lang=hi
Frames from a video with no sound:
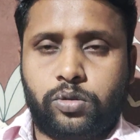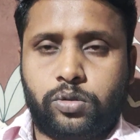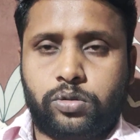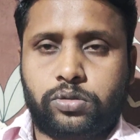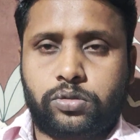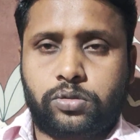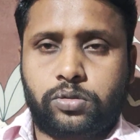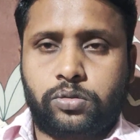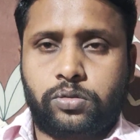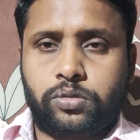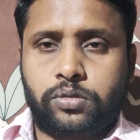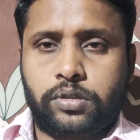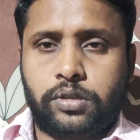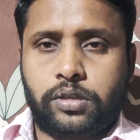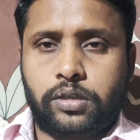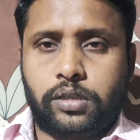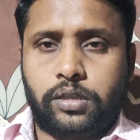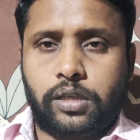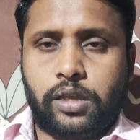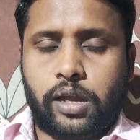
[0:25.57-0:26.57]
दोस्तों
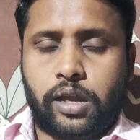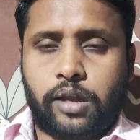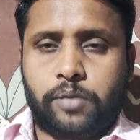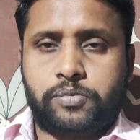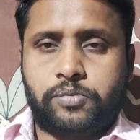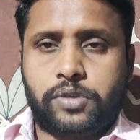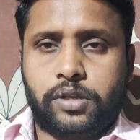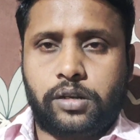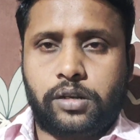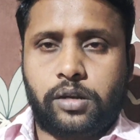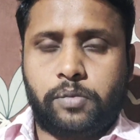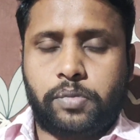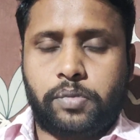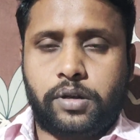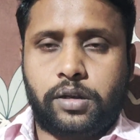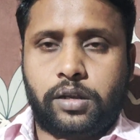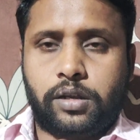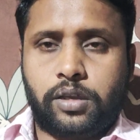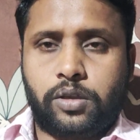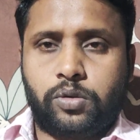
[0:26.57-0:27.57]
यदि आप चैनल पर
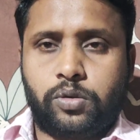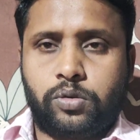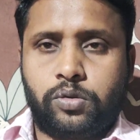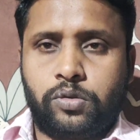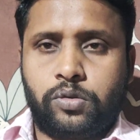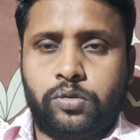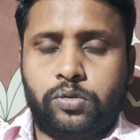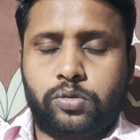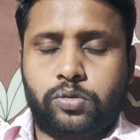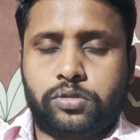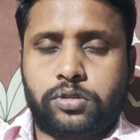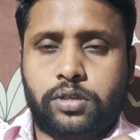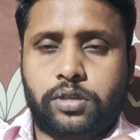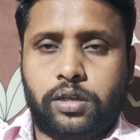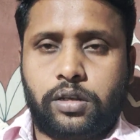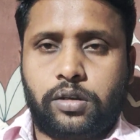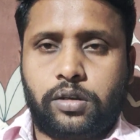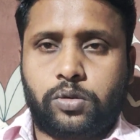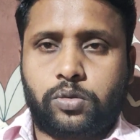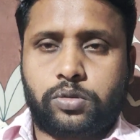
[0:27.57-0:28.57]
नए हो तो
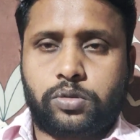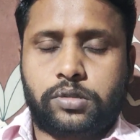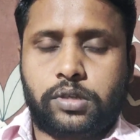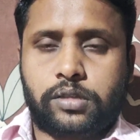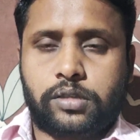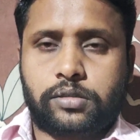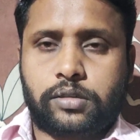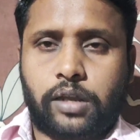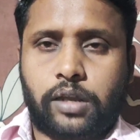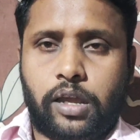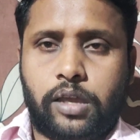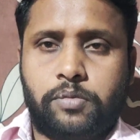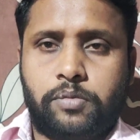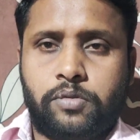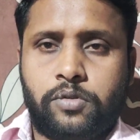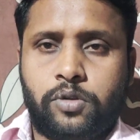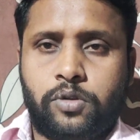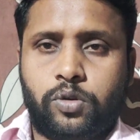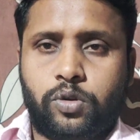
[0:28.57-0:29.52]
चैनल को सब्सक्राइब